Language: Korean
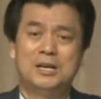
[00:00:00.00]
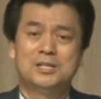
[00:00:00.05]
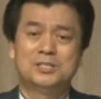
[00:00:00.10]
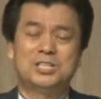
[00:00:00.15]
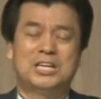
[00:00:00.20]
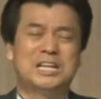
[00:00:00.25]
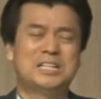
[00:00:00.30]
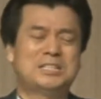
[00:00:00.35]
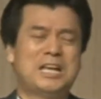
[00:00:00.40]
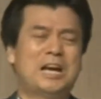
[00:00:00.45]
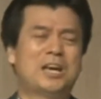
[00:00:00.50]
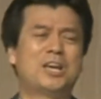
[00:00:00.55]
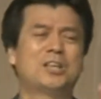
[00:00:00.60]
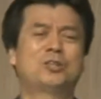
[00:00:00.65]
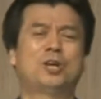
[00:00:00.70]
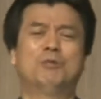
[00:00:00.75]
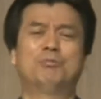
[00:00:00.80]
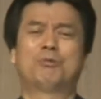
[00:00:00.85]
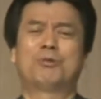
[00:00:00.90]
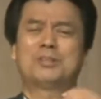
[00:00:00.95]

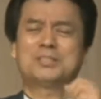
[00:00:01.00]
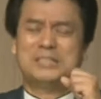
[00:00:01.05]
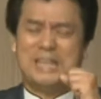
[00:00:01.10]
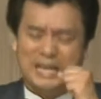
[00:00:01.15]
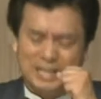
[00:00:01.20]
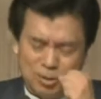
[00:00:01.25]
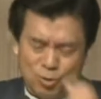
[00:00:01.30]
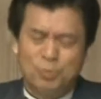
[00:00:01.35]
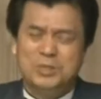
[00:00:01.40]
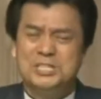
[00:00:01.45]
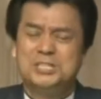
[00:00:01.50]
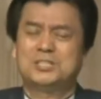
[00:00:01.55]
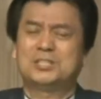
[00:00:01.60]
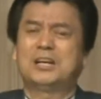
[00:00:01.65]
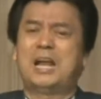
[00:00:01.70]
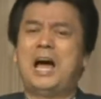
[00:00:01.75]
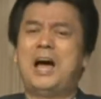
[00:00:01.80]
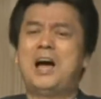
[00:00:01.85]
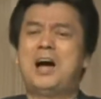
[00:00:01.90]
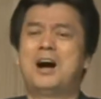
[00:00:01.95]
세상에 더불어 살고
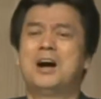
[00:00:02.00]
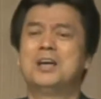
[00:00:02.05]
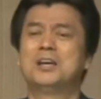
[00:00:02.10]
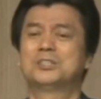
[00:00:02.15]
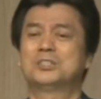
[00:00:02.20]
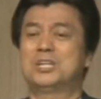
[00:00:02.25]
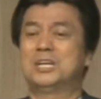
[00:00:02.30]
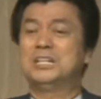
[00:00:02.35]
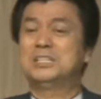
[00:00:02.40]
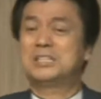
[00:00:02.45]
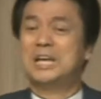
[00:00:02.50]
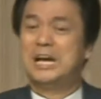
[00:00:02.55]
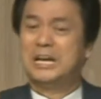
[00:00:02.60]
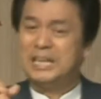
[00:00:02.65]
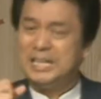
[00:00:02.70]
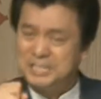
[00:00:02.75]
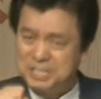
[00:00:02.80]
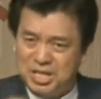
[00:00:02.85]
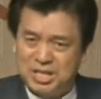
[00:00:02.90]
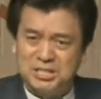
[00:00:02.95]
있으나
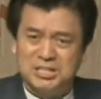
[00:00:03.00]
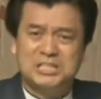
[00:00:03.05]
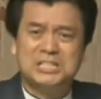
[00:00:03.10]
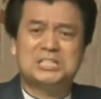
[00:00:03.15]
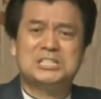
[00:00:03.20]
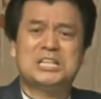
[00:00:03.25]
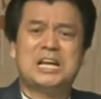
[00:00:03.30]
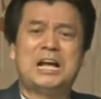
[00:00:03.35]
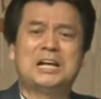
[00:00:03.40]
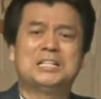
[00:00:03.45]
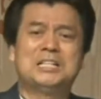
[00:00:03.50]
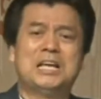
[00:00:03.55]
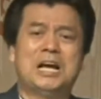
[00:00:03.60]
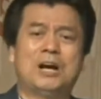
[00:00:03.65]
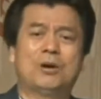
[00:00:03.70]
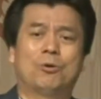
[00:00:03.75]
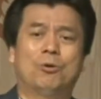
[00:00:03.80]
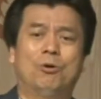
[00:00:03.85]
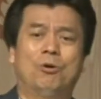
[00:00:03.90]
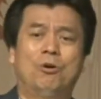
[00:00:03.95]
세상에 섞이지
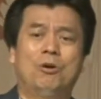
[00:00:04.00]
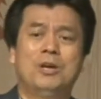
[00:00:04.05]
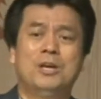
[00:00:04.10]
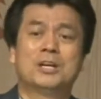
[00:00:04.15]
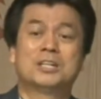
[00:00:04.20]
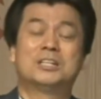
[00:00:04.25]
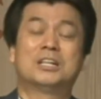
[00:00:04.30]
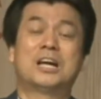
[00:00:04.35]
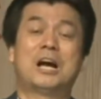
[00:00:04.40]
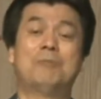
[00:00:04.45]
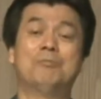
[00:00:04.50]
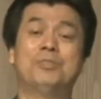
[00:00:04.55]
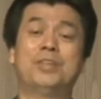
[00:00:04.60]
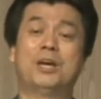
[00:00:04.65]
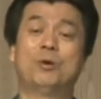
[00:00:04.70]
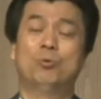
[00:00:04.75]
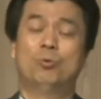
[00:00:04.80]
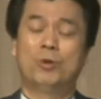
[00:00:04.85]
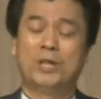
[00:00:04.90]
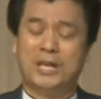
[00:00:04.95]
아니하고 그
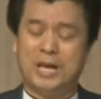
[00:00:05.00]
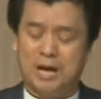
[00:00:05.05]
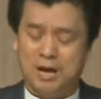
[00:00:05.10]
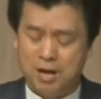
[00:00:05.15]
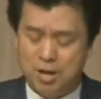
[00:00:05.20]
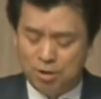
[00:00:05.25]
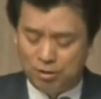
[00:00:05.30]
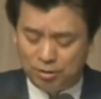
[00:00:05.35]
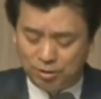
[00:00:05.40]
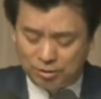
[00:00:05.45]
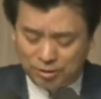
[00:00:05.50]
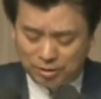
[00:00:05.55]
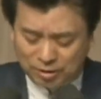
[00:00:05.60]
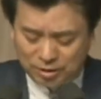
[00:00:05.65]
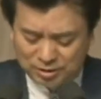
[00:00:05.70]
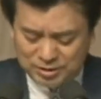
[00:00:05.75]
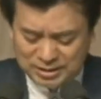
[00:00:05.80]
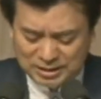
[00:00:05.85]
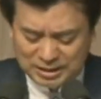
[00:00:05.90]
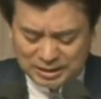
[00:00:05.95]
가운데 우리가
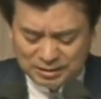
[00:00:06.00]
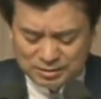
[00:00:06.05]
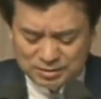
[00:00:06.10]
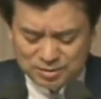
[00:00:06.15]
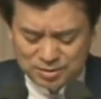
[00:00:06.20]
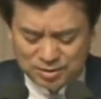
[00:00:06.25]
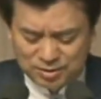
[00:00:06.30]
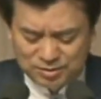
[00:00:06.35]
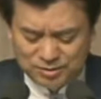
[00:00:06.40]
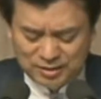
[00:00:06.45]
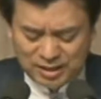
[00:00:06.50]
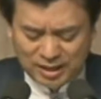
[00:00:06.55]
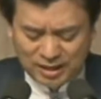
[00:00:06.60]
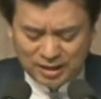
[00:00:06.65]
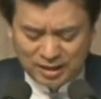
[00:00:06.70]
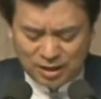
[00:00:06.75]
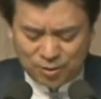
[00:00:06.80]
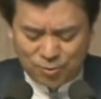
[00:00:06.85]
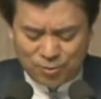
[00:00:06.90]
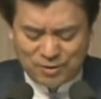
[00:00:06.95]
어떤 길을
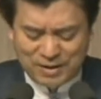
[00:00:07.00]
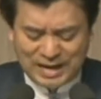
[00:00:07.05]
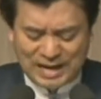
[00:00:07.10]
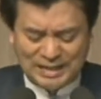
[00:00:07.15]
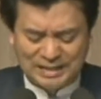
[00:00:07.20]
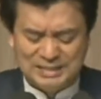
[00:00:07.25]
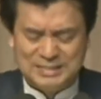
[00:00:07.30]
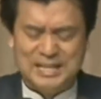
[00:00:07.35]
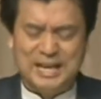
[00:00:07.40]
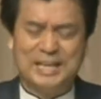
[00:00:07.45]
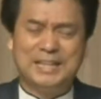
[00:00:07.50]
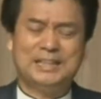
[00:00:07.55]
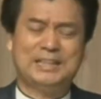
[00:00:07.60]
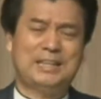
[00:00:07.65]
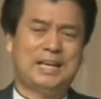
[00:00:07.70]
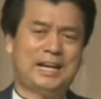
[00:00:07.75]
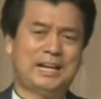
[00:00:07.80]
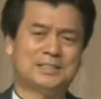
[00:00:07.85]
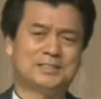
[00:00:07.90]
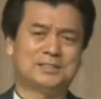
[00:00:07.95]
선택하고 가느냐에
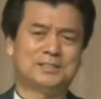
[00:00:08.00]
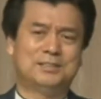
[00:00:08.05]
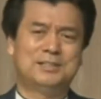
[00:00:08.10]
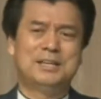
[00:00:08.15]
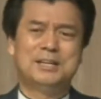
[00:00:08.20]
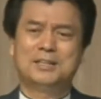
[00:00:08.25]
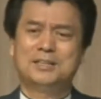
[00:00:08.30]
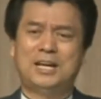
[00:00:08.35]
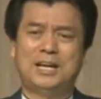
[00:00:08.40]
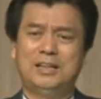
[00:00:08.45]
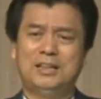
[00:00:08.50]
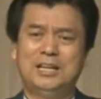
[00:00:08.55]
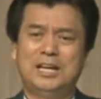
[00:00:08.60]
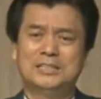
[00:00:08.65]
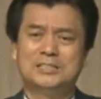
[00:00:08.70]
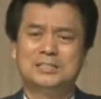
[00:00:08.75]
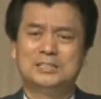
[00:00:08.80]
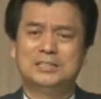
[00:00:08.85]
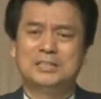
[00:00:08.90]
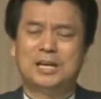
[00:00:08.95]
따라서
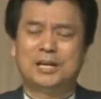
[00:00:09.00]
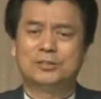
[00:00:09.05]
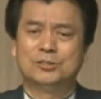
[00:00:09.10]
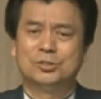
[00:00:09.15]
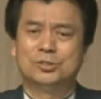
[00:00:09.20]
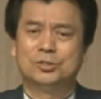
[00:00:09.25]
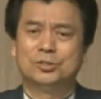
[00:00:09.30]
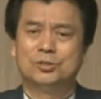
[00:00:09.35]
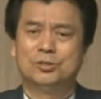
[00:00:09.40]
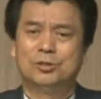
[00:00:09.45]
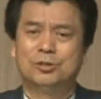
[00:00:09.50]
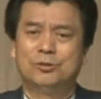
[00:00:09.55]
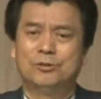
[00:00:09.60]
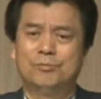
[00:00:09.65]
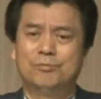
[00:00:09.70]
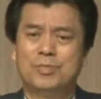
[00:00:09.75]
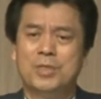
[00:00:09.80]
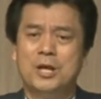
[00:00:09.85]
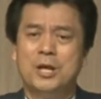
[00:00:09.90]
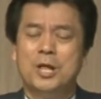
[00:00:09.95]
달라진다는 거죠.